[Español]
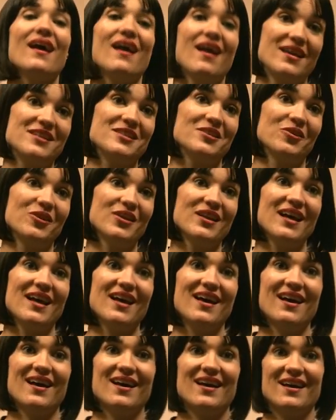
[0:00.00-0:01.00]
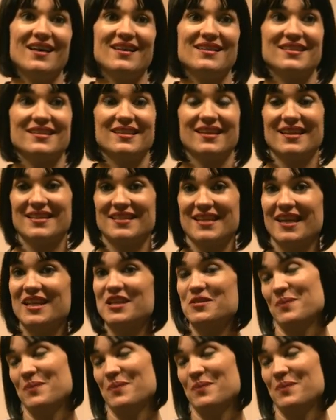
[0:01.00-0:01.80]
e historias que sean